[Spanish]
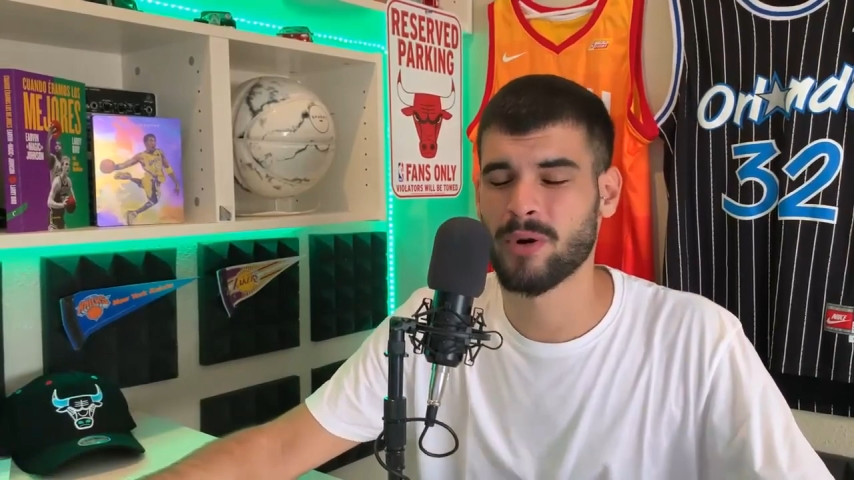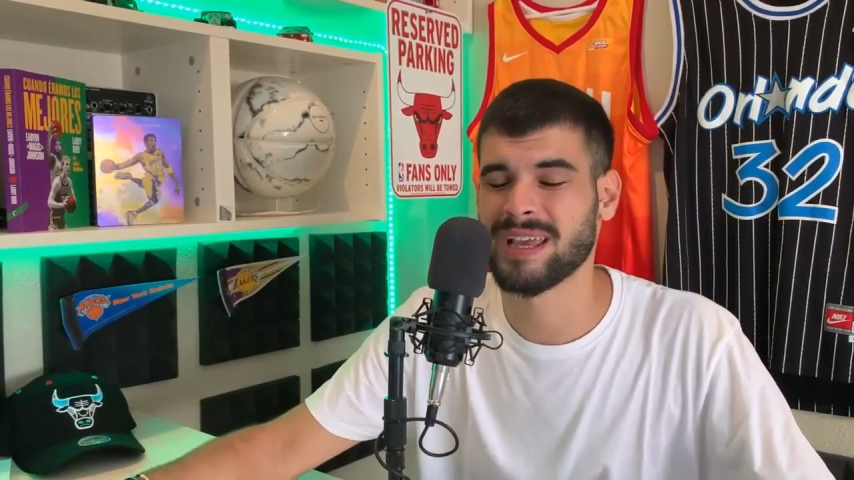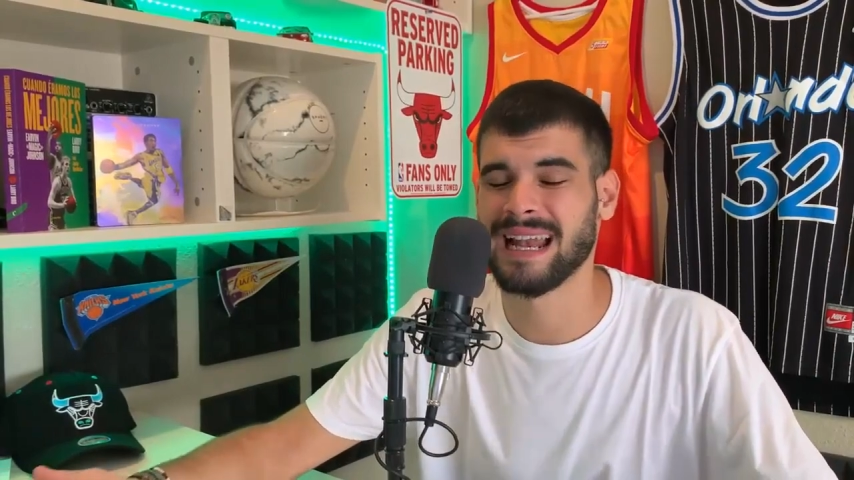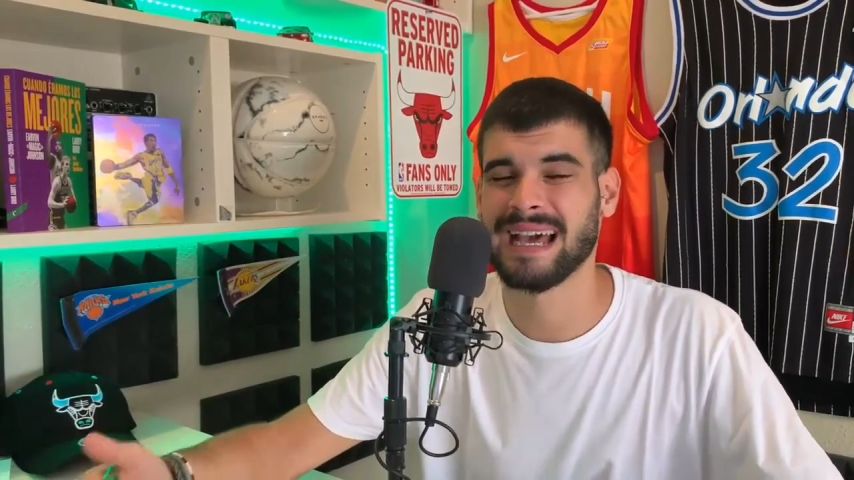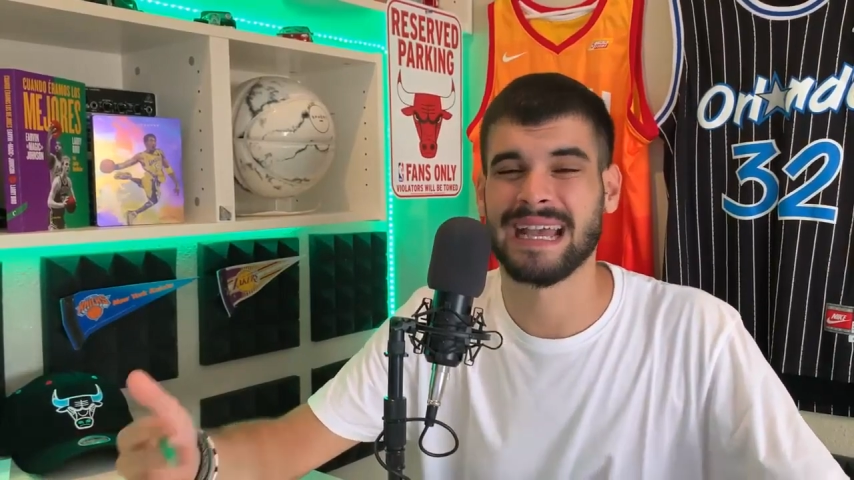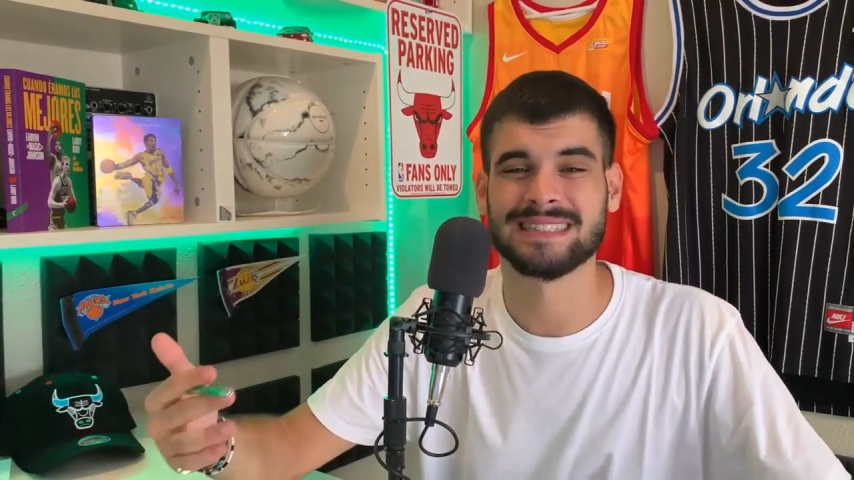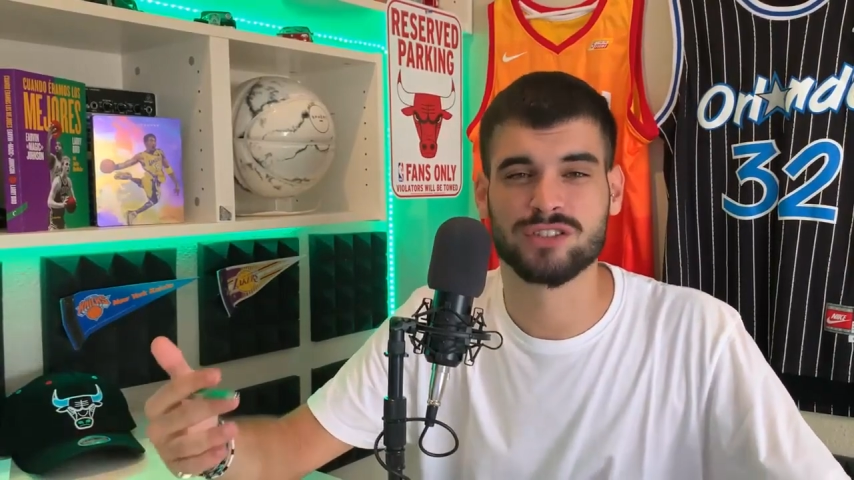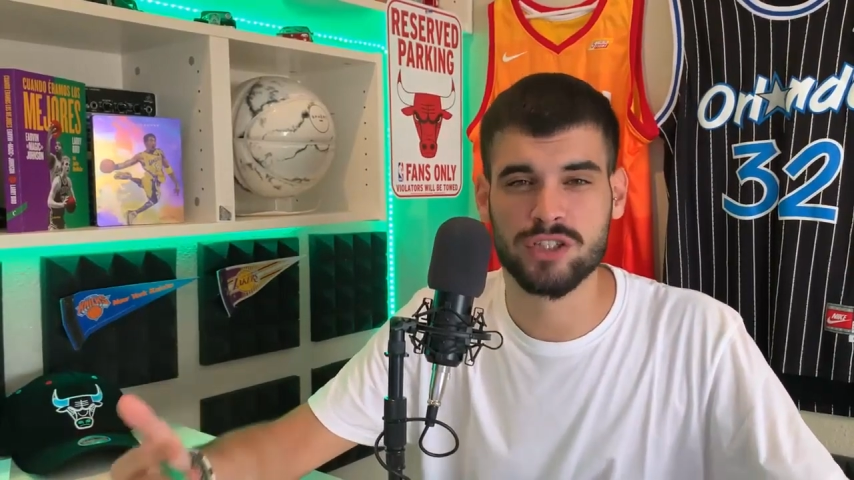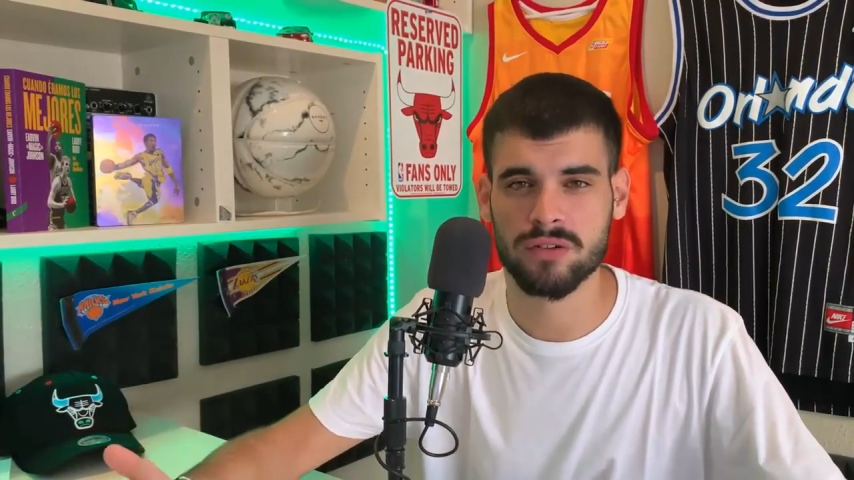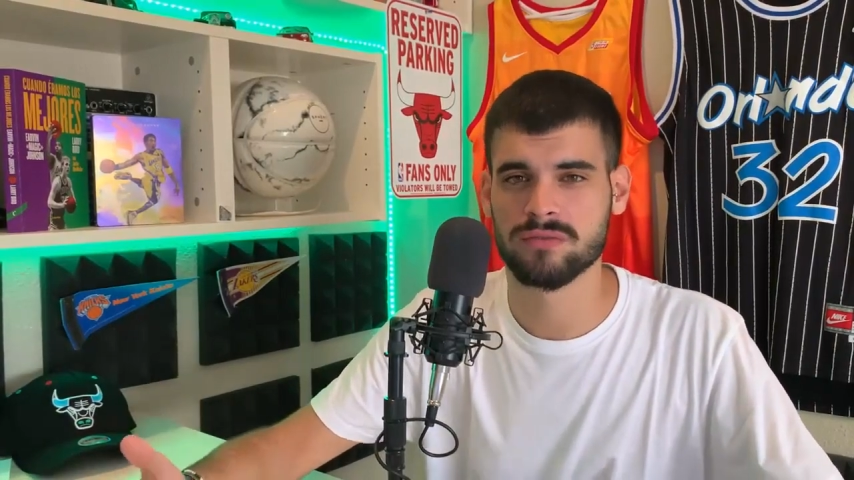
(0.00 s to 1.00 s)
porque la
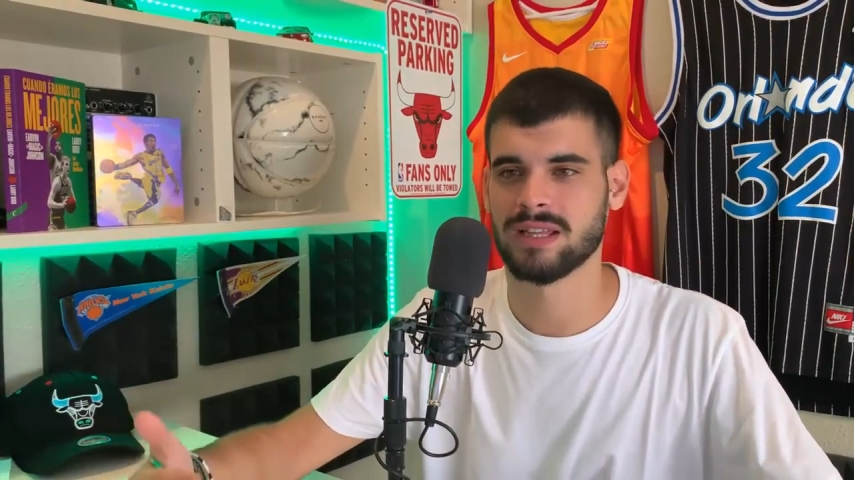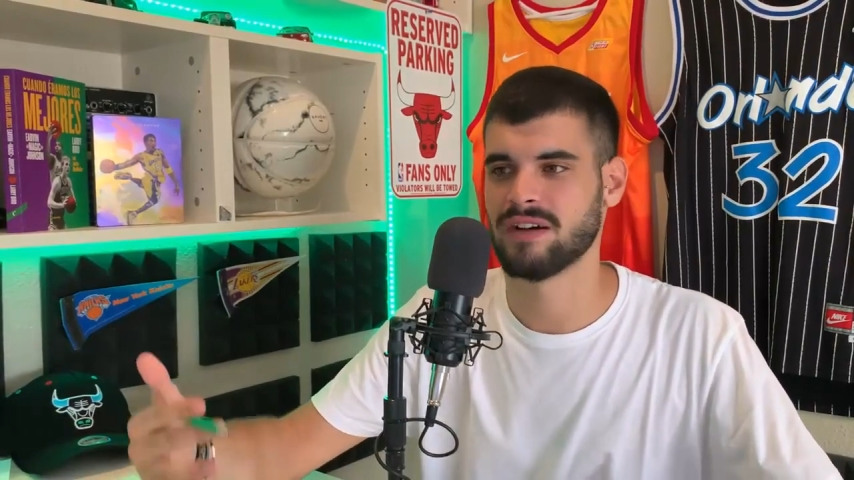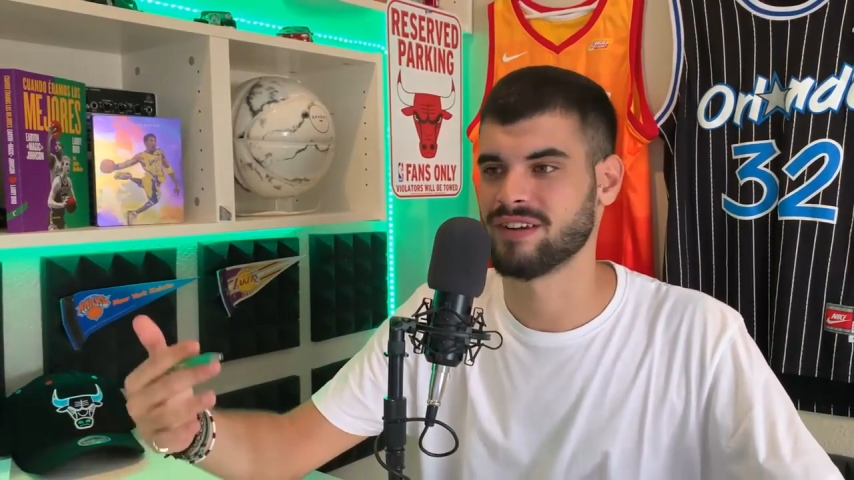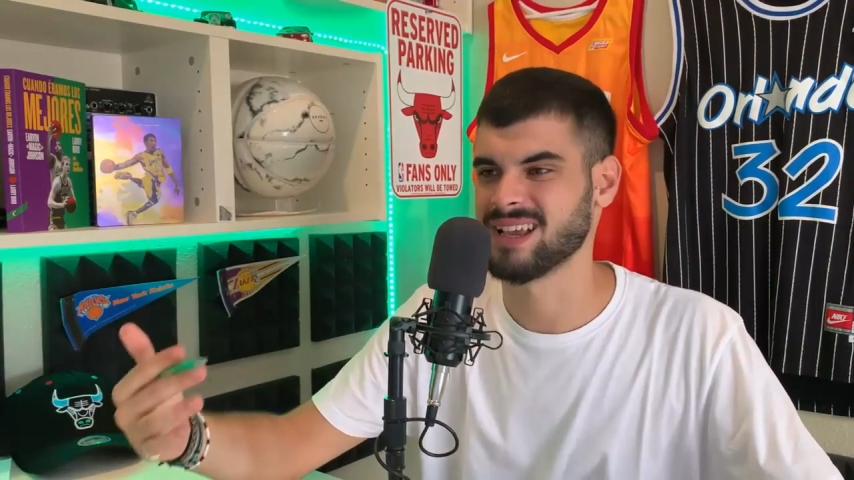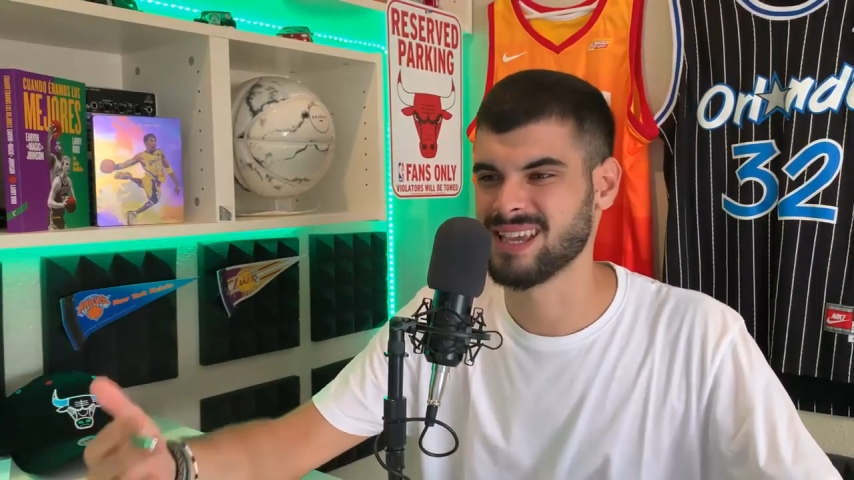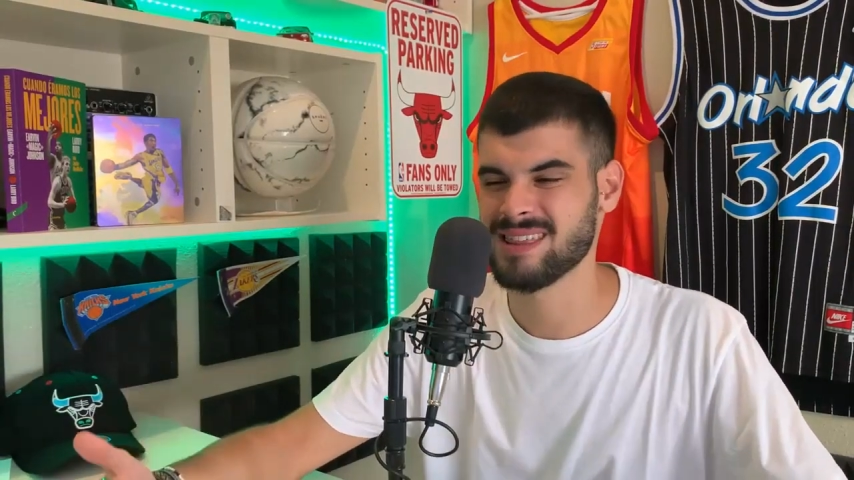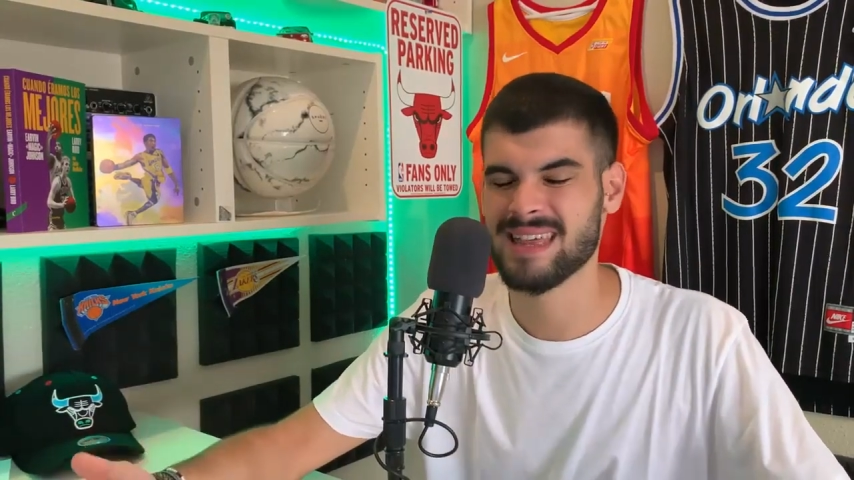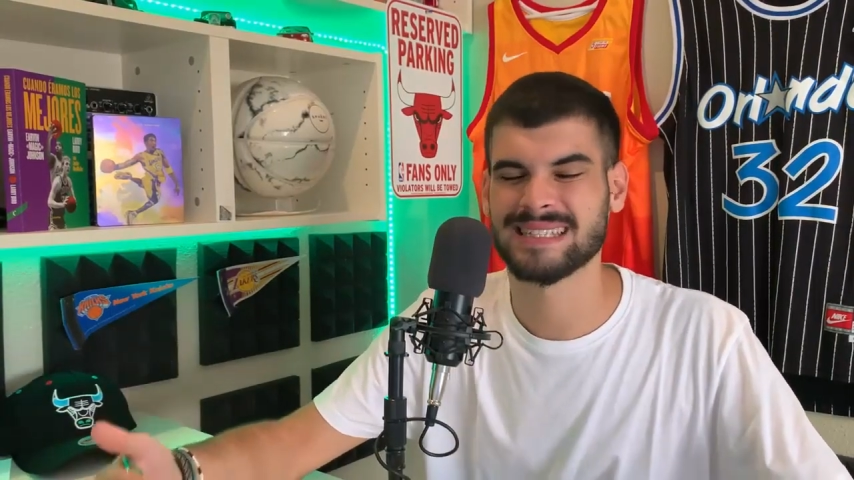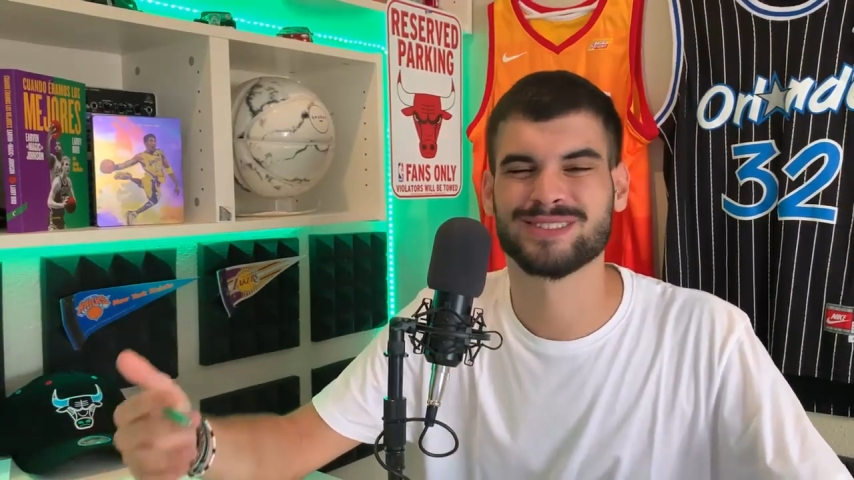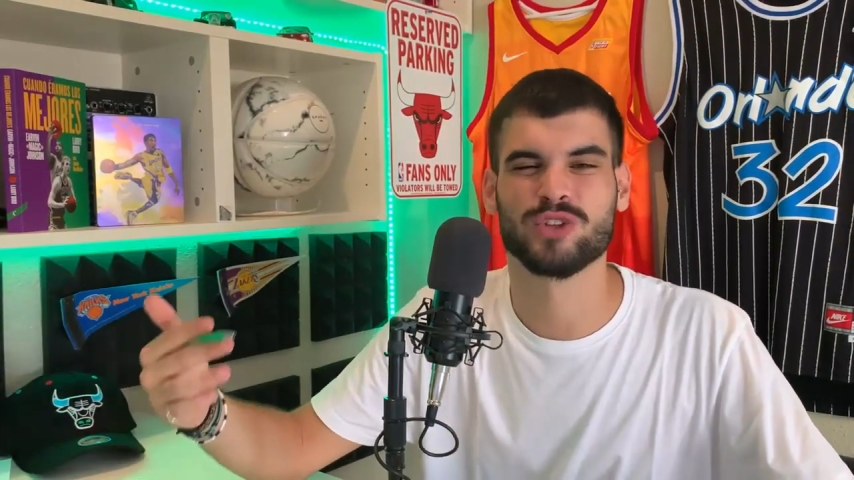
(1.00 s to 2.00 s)
gestión de la
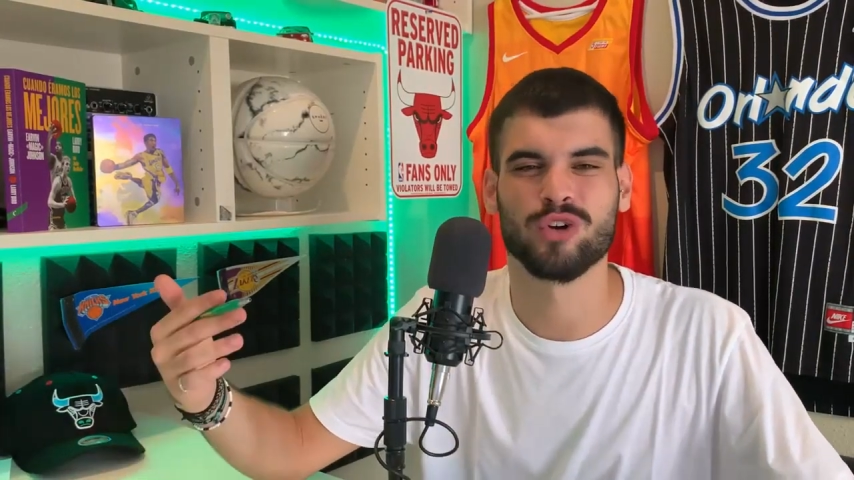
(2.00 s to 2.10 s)
franquicia es